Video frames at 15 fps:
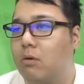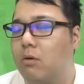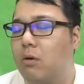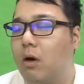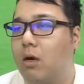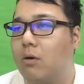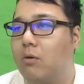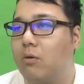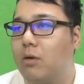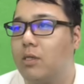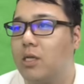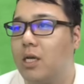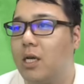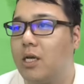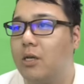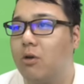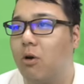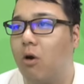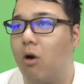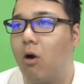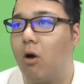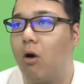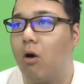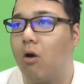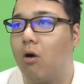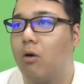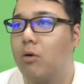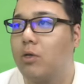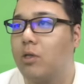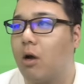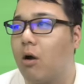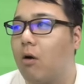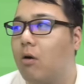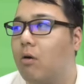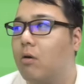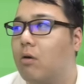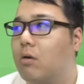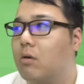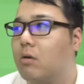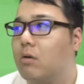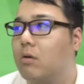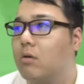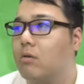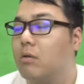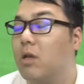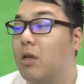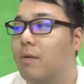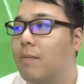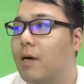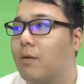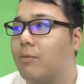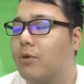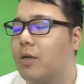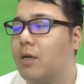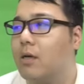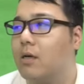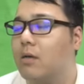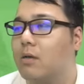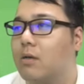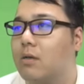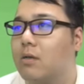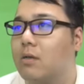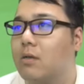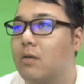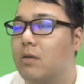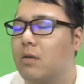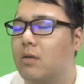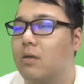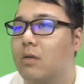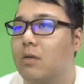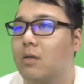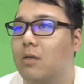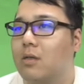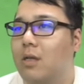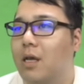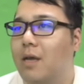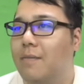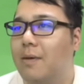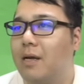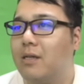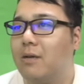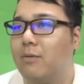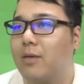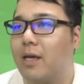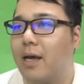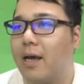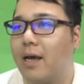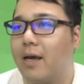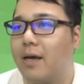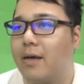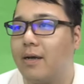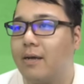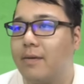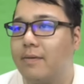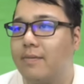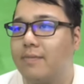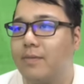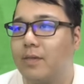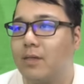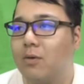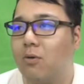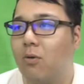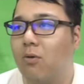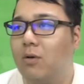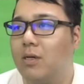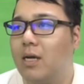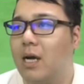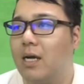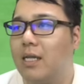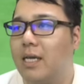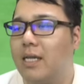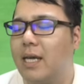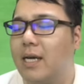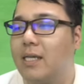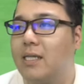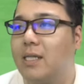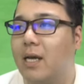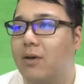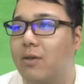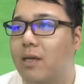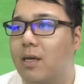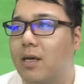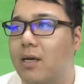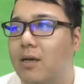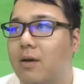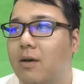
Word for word: ここれじゃないよ。起きた。ネイマールもね。ネイマールでもね、根幹がね、ないんだよね。